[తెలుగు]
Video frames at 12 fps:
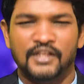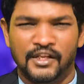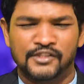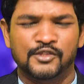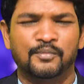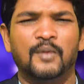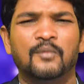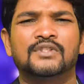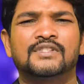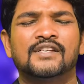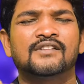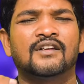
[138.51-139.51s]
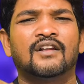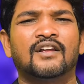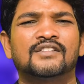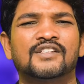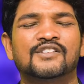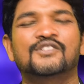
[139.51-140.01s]
యేసు ప్రభుకు
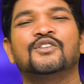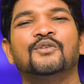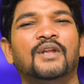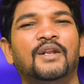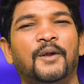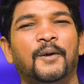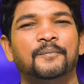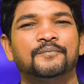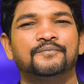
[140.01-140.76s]
చేసినట్లుగా చేసుకుని వెళ్ళావు